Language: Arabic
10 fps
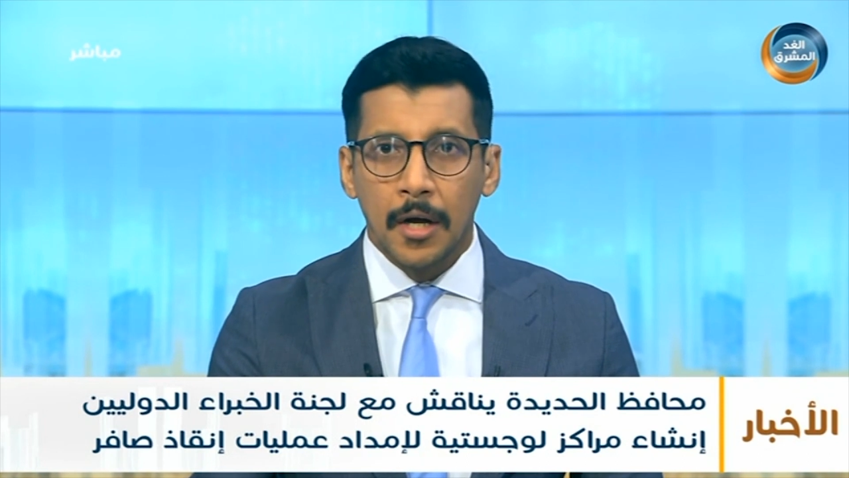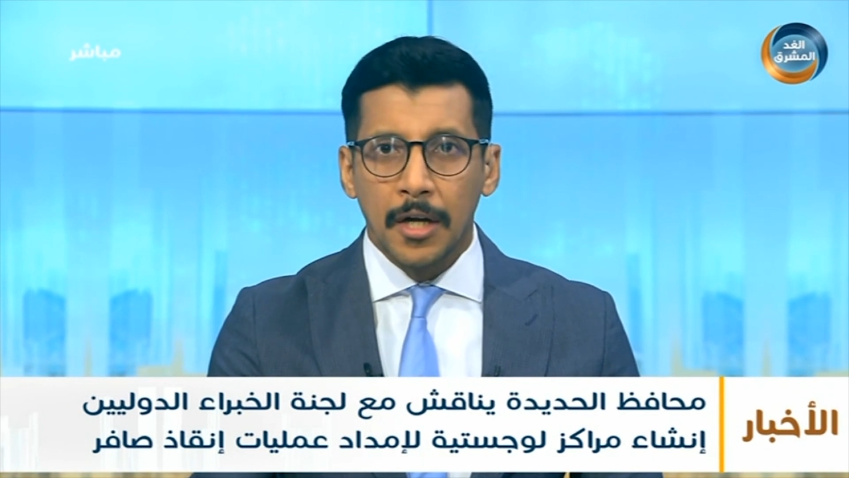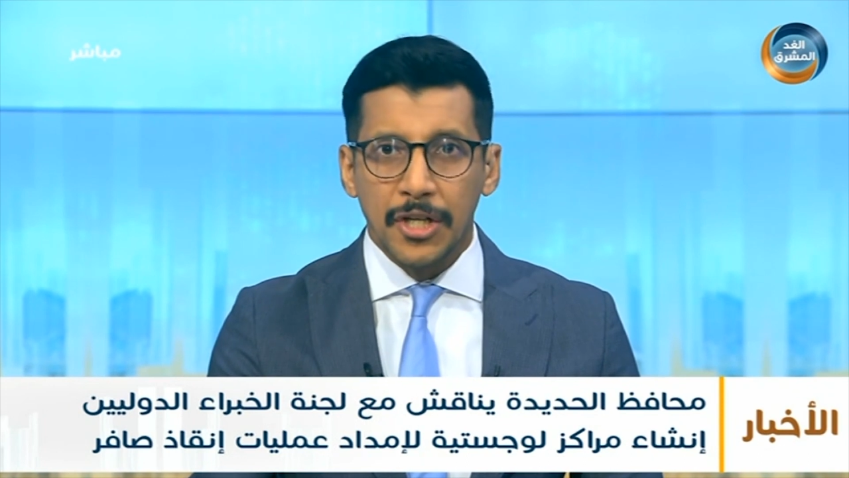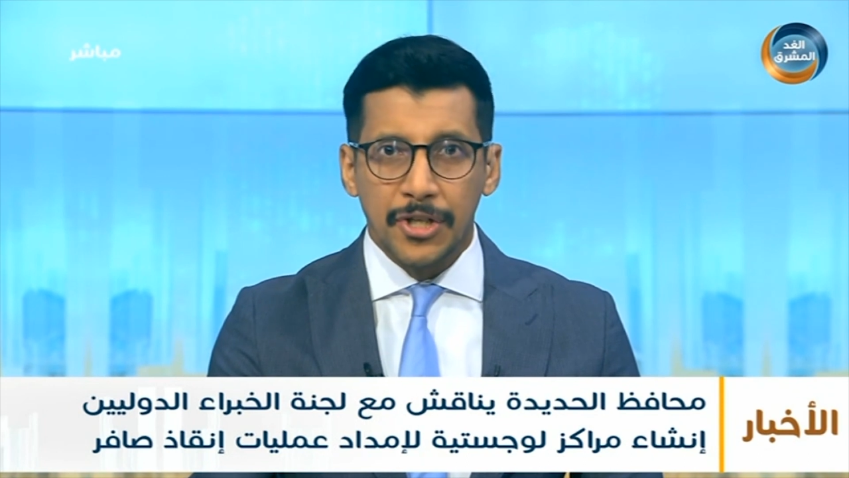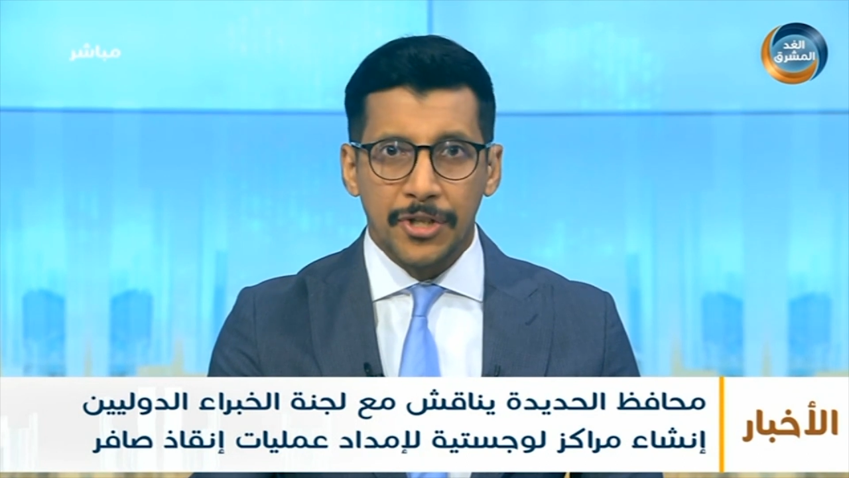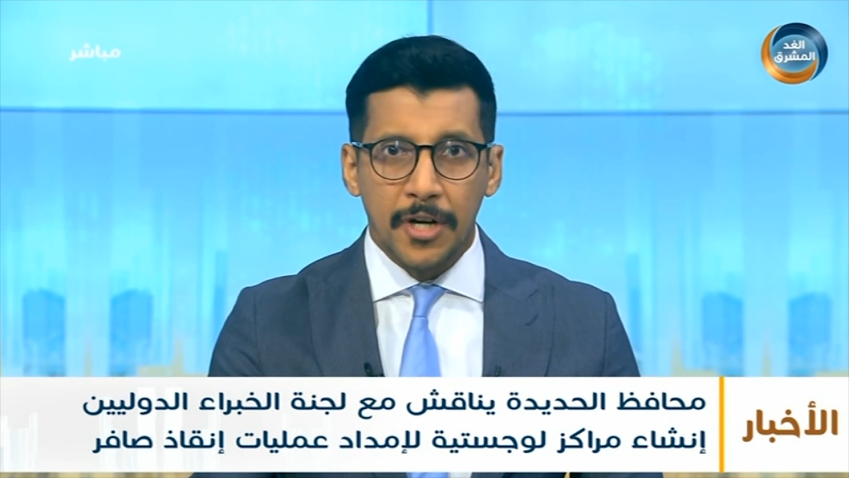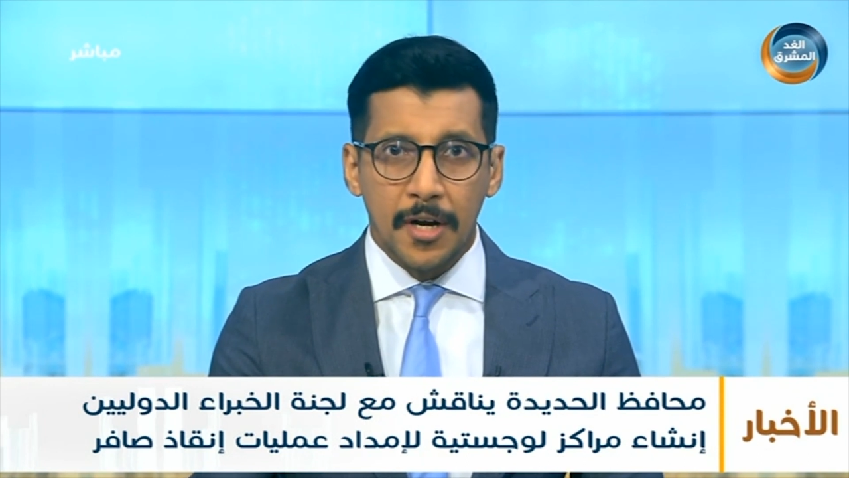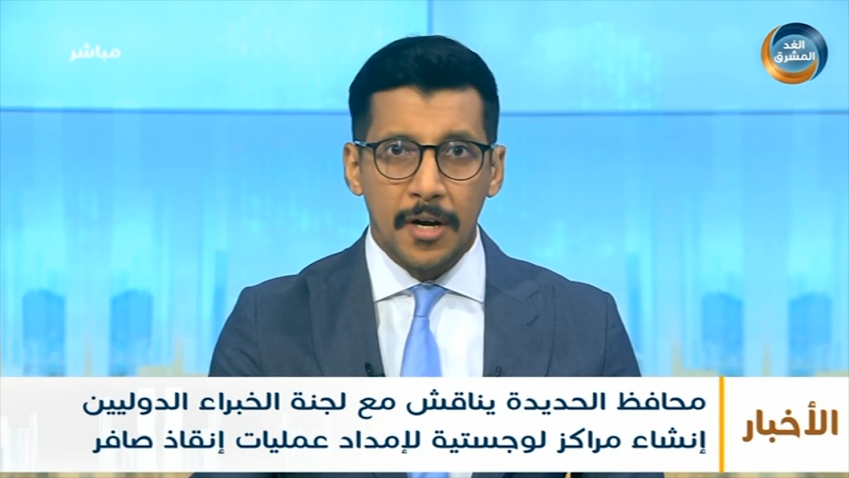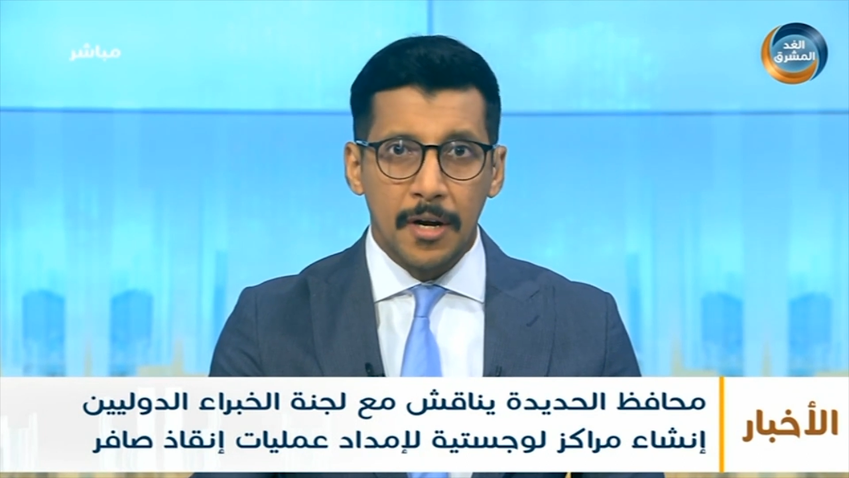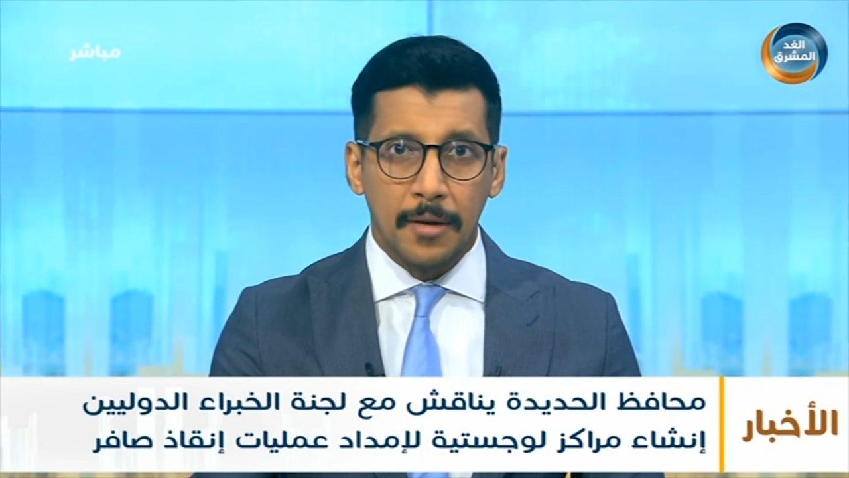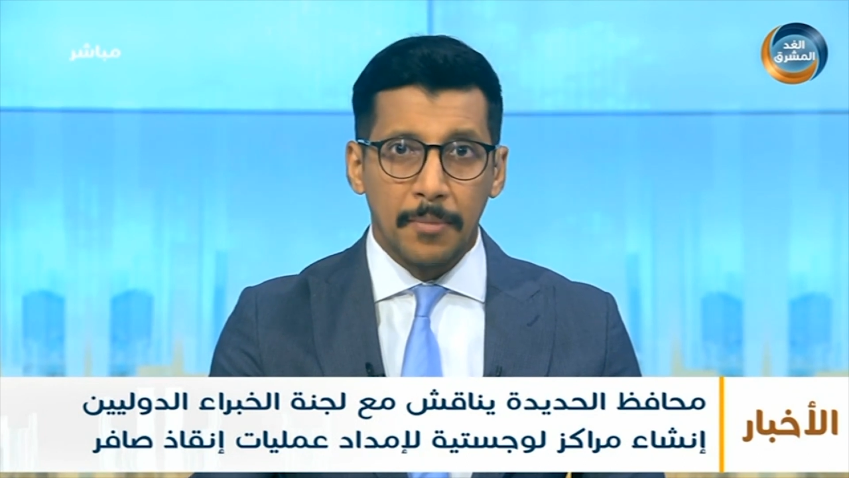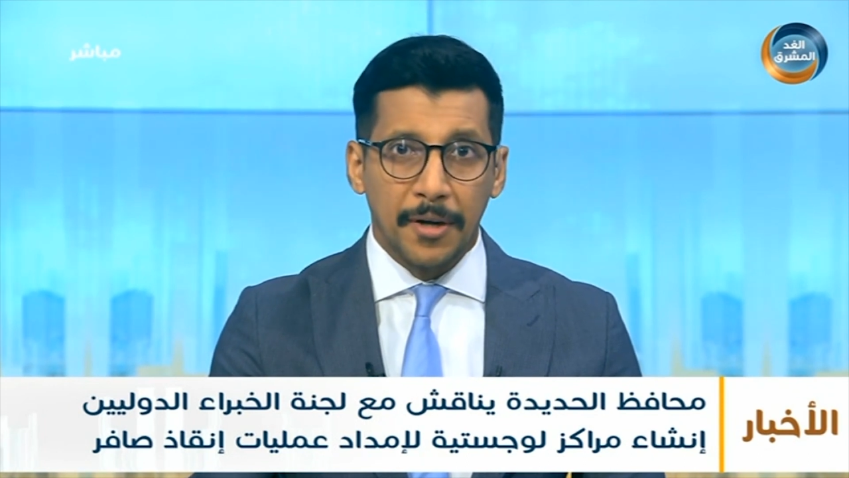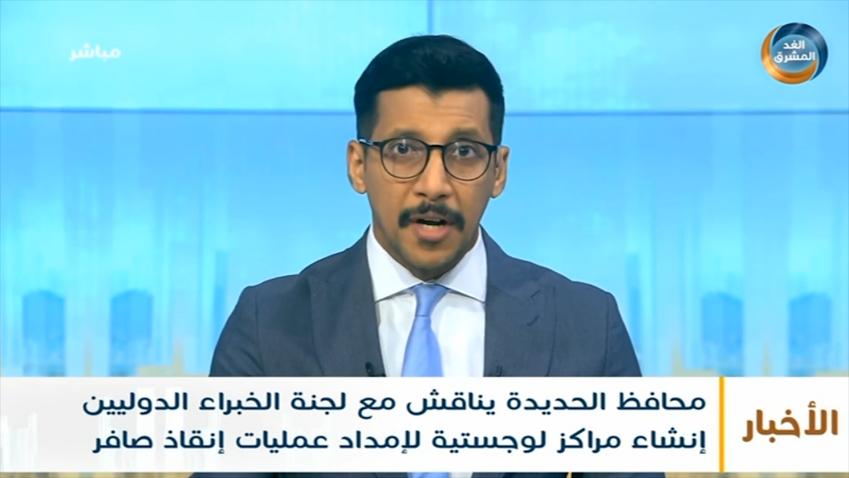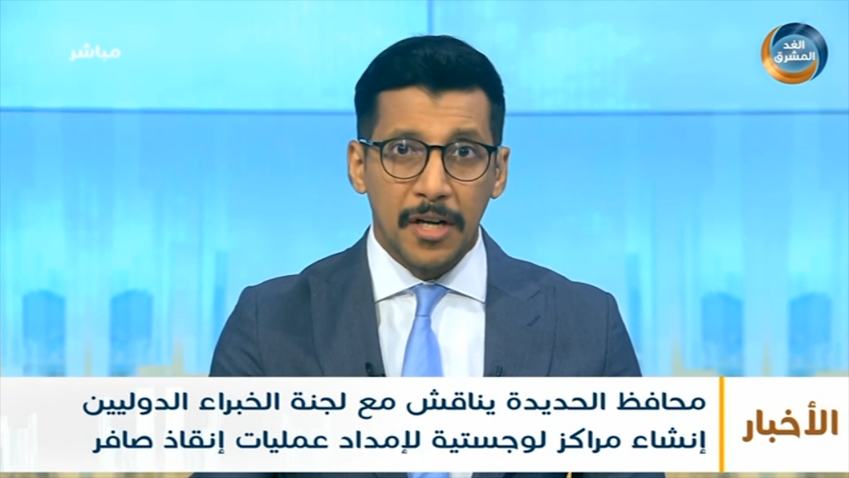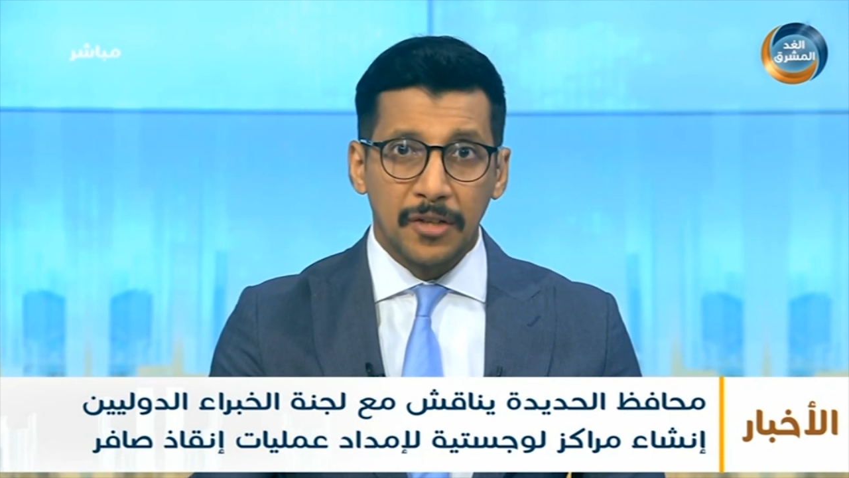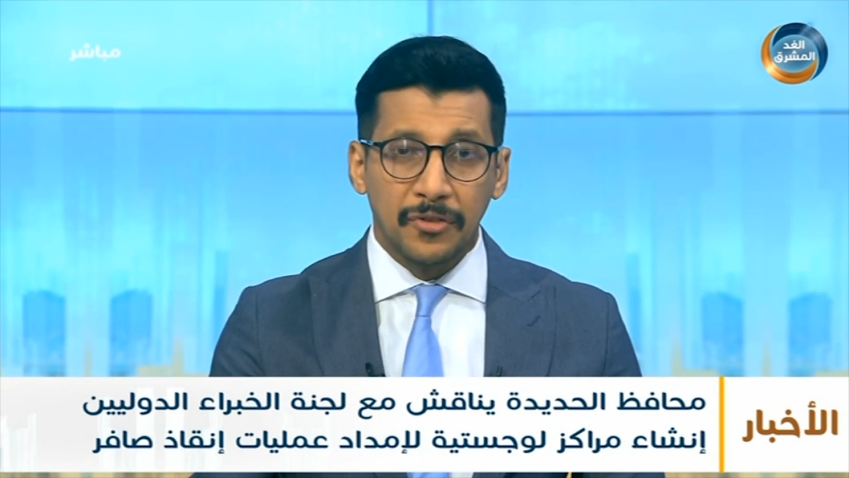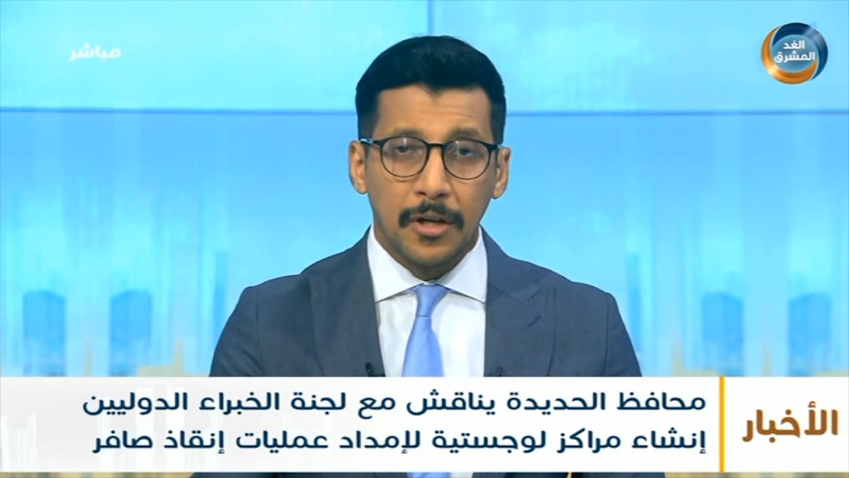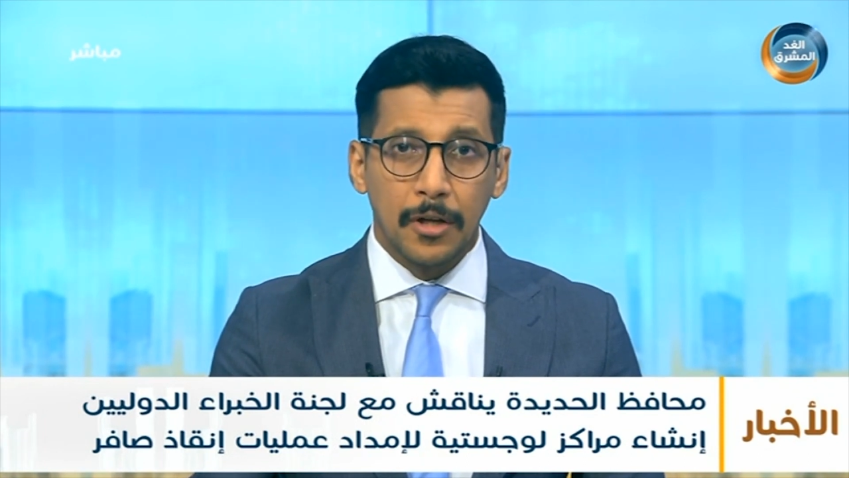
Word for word: إنشاء مراكز